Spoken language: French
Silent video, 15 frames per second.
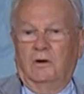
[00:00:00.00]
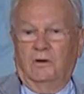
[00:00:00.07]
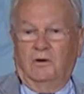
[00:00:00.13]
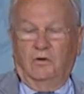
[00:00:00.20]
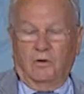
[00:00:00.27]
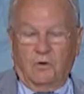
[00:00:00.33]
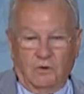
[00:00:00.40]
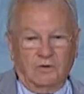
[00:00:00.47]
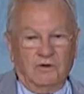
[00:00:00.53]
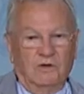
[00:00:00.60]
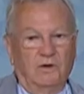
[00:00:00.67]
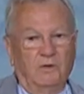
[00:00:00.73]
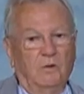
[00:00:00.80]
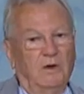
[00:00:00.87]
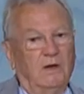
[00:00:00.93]
de
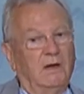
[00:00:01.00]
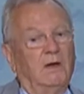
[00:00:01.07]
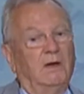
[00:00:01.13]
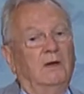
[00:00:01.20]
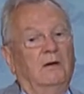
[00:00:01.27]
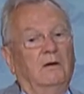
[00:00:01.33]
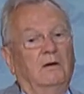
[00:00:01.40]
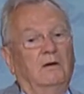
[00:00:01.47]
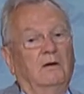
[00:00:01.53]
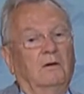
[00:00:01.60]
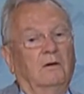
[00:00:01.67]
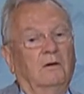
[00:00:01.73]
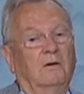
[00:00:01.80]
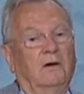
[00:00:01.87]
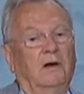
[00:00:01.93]
continuer
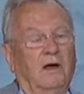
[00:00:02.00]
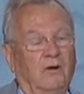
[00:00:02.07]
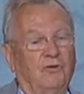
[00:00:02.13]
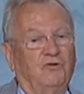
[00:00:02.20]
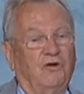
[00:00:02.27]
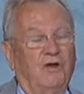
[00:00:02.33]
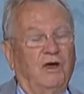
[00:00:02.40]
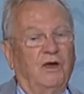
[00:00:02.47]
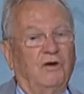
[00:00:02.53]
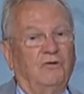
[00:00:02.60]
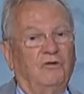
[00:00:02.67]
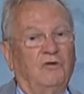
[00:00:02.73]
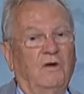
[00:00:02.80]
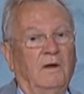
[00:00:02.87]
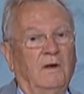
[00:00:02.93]
euh, la
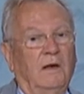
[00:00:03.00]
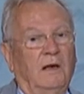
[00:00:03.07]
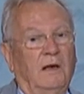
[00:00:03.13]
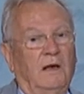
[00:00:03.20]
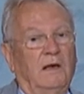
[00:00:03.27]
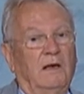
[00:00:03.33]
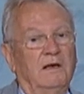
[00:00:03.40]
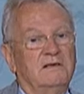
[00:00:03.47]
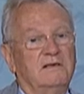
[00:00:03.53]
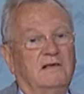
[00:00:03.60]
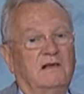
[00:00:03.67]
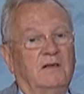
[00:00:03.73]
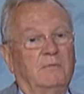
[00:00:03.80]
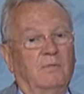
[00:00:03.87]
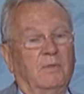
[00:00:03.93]
recherche et les
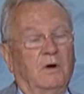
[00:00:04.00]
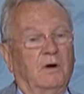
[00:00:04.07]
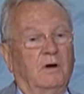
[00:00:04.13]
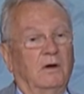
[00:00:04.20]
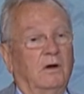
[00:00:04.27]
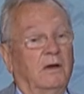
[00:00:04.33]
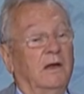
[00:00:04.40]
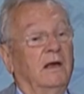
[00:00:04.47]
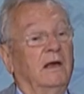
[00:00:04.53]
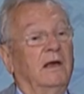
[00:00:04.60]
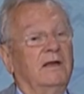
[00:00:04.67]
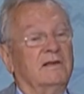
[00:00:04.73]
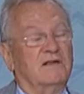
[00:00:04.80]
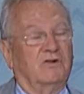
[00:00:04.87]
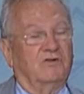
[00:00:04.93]
équipements et
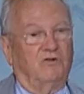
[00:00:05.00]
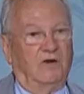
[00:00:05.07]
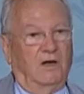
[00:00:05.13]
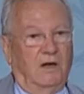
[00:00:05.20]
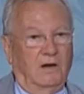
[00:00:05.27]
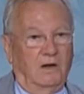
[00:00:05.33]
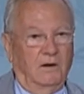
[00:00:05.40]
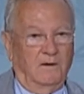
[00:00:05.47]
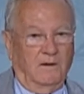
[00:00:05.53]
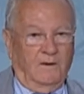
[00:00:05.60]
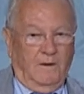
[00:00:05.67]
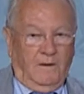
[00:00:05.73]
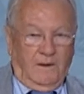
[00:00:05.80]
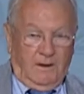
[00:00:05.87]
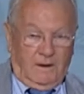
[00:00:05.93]
les achats
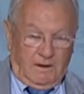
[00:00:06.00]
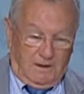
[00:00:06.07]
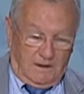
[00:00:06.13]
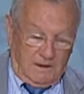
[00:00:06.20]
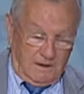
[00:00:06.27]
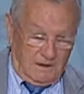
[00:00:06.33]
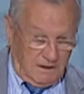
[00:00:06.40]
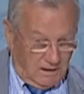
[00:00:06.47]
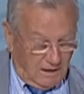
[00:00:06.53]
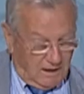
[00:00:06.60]
et